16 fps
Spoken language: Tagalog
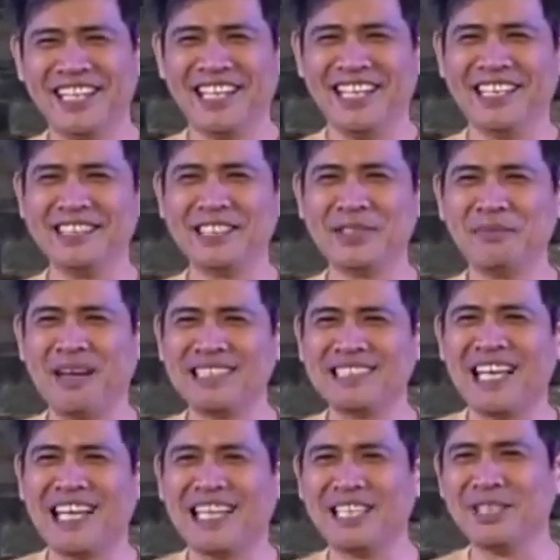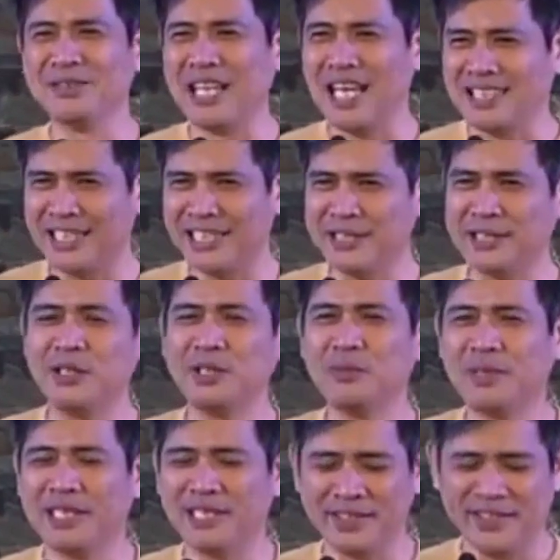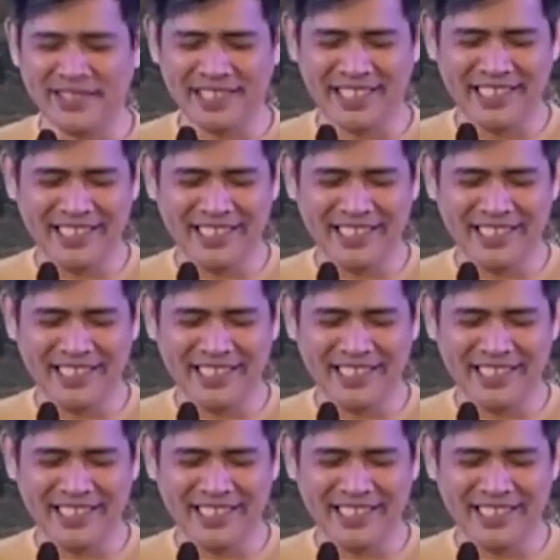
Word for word: Anong madalaw natin? Sino ba yon? Ano?